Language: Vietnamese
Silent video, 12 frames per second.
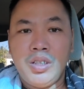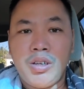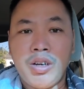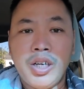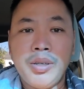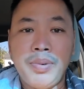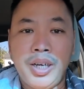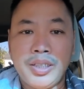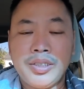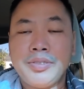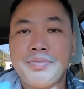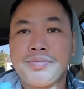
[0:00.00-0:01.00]
còn hơi
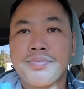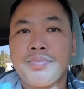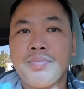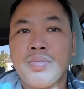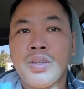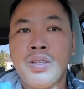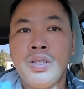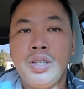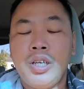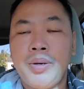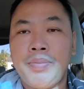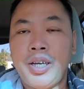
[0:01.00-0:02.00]
mệt.
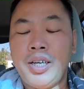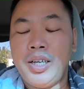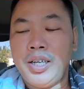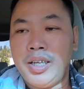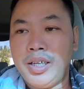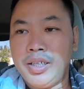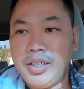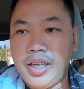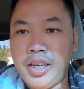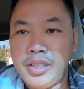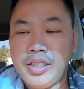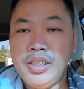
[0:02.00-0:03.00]
Hôm nay là
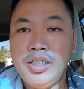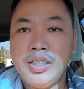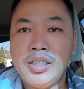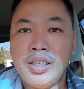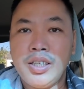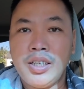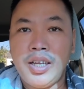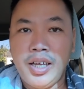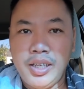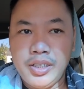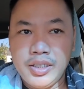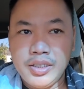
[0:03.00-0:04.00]
ngày thứ
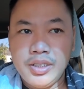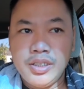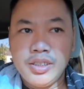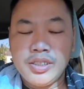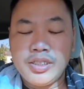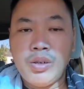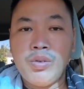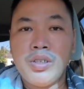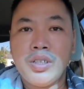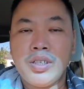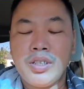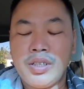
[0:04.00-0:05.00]
hai
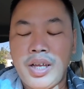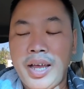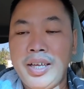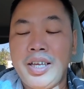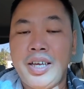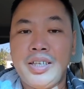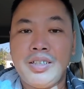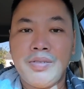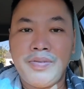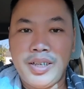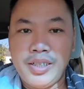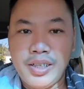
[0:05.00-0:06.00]
sau hai ngày
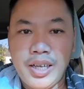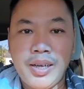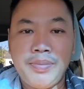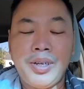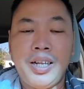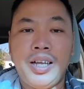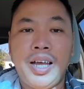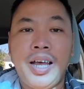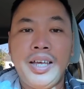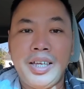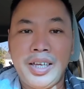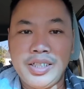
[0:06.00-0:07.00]
không phải hôm nay là
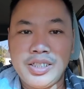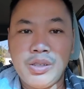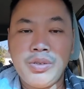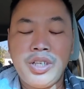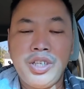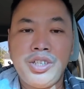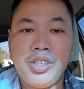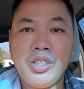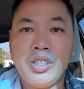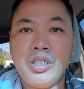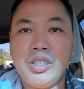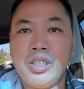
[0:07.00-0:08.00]
hai ngày sau khi chích
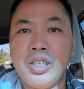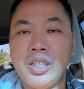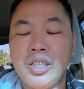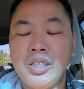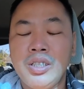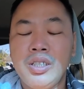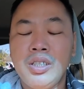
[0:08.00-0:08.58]
ngừa